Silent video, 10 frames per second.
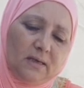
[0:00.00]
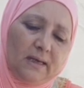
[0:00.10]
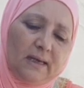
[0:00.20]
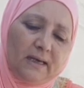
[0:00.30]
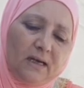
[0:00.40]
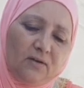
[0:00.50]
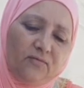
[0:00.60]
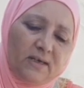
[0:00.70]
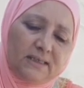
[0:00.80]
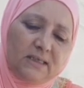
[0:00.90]
العكر
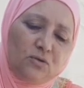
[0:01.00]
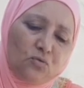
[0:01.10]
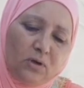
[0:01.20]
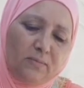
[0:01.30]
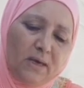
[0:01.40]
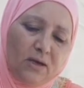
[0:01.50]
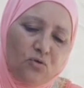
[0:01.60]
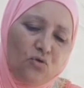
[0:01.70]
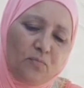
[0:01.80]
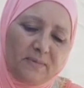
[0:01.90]
الفاسي
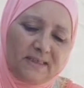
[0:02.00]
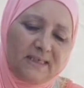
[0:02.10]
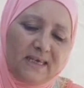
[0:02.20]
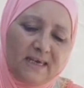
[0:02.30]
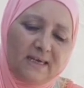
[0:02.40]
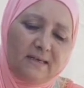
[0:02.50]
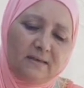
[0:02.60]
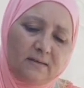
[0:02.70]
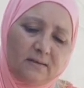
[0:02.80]
معكوه مزيان